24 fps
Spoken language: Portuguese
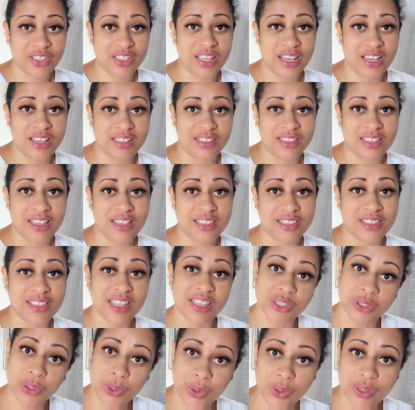da, das,
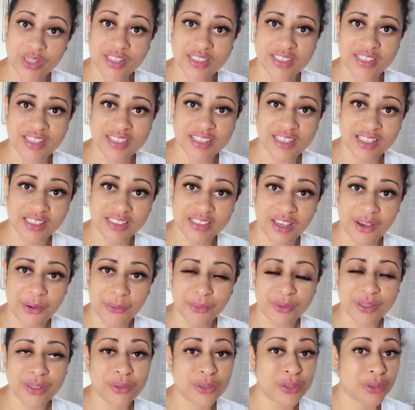das horas nesse
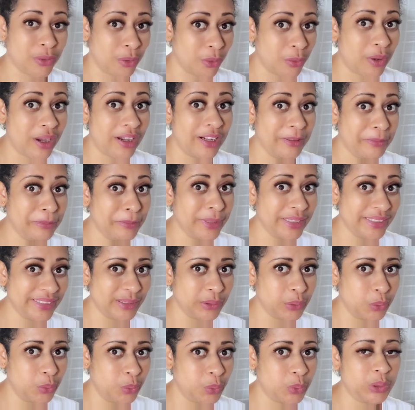canal e eu estou
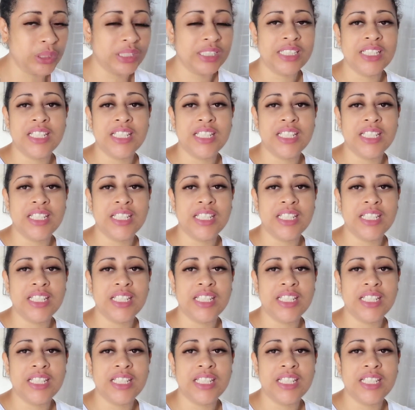amando.